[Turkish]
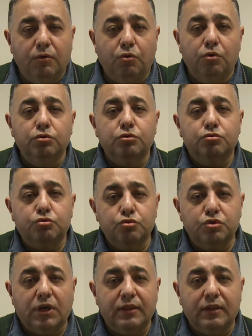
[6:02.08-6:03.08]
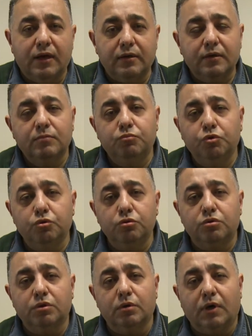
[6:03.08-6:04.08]
O gün susanlar
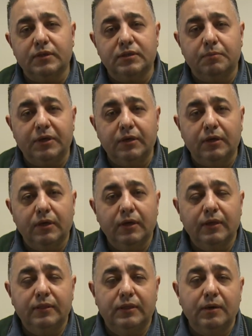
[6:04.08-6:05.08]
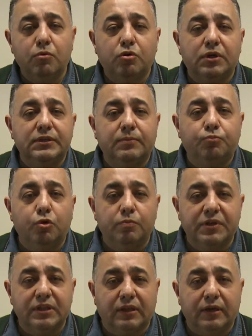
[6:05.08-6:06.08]
bugünkü atamayı demokratik
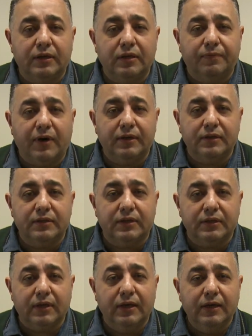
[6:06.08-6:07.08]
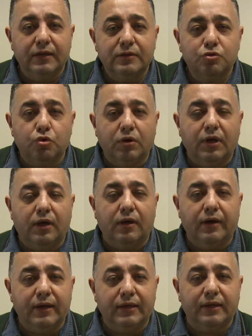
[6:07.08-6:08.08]
bulmadıklarını ifade ederek
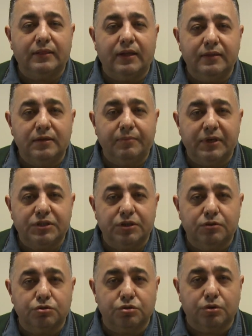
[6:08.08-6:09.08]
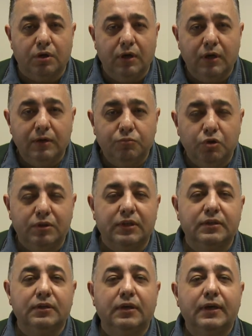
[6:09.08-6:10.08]
sokağa hareketlendirmeye çalışıyor. Bunun
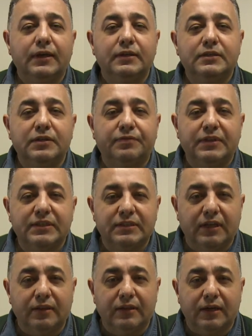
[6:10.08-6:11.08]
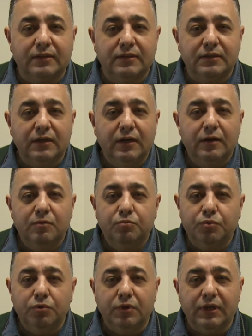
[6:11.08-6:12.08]
adı çifte standarttır.
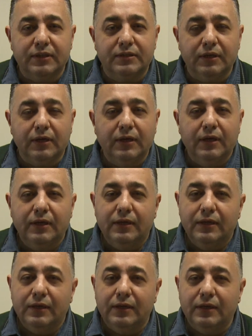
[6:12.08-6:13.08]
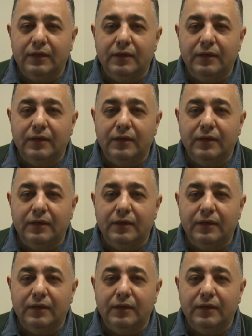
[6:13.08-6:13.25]
Bunun adı e,